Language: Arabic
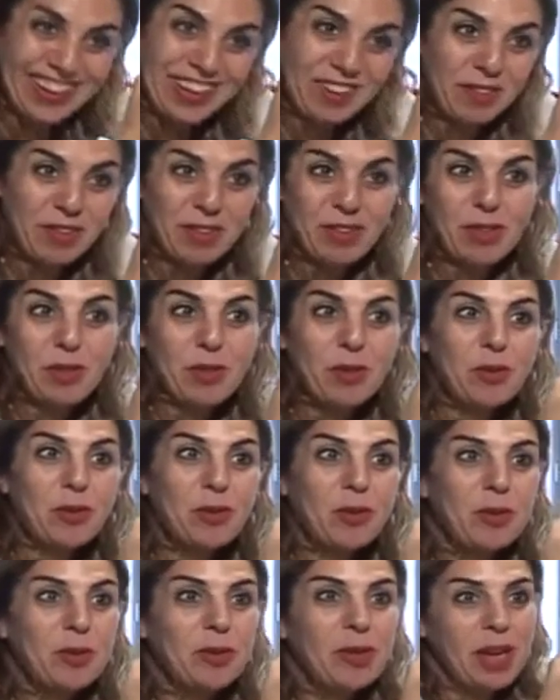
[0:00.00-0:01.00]
يو سو
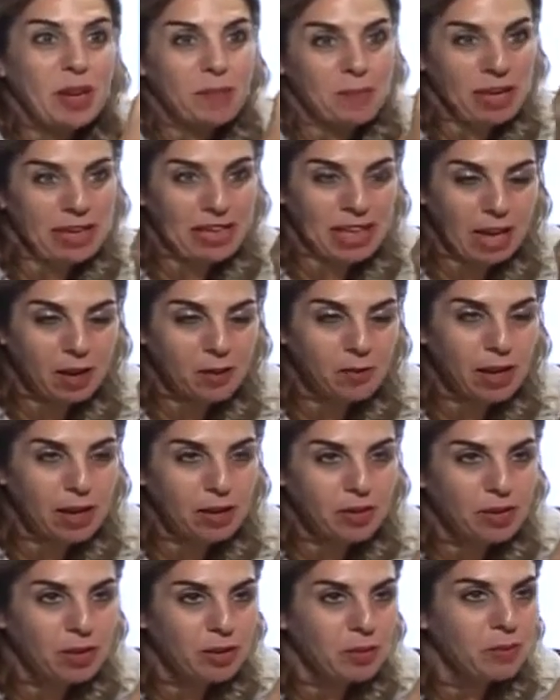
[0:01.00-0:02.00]
كول عم تحكي عن
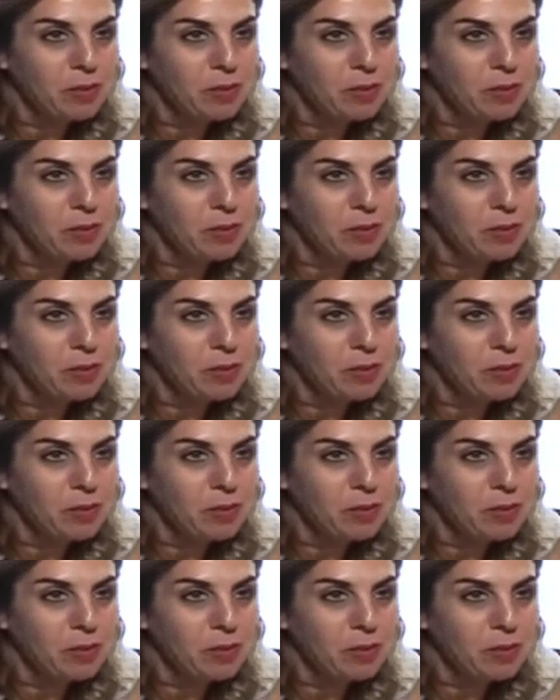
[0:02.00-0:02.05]
الفاشن